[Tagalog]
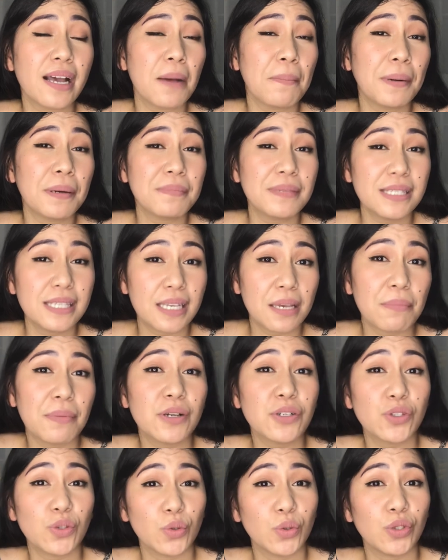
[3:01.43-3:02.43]
kapag masikip ang
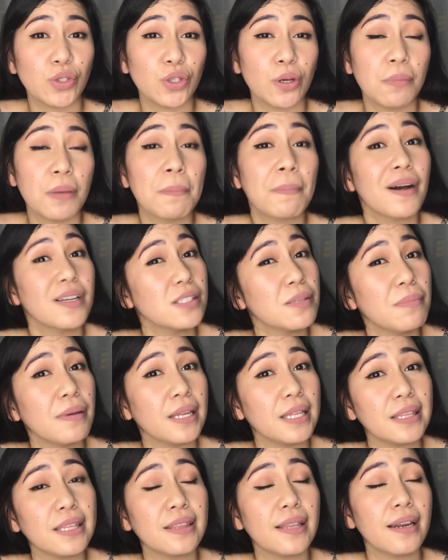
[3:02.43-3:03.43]
suot niyo, may
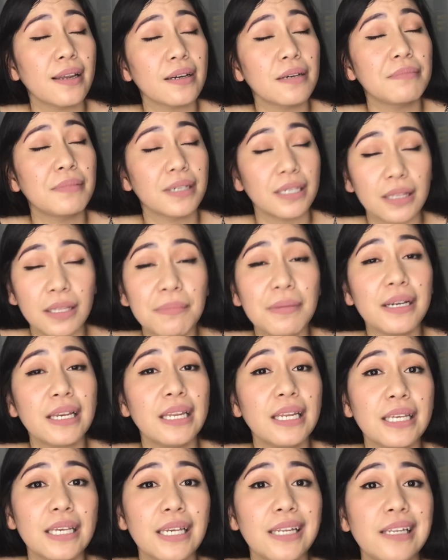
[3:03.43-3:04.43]
possibility talagang mangitim ang
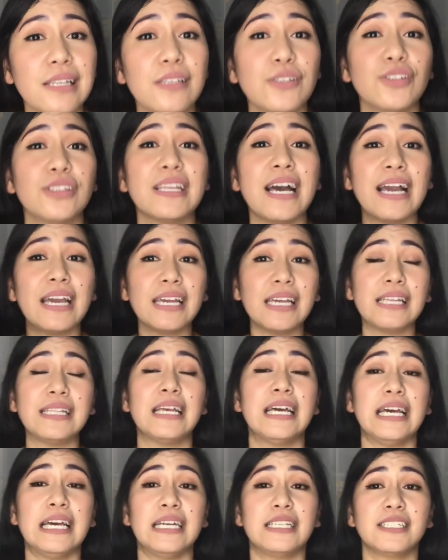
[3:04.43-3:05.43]
kilikili niyo dahil
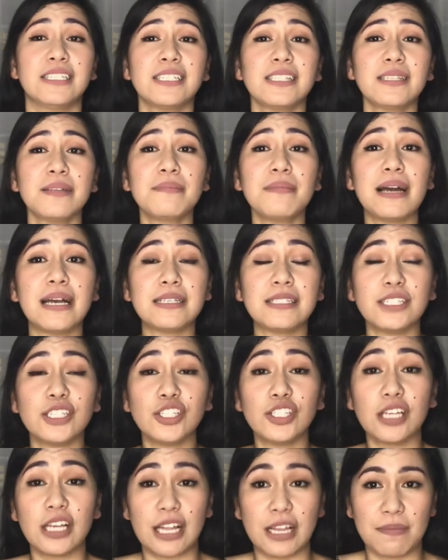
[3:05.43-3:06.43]
just
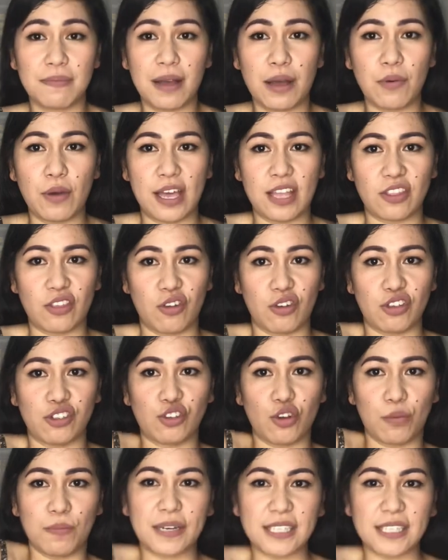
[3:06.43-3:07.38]
imagine, libawa ito, sobrang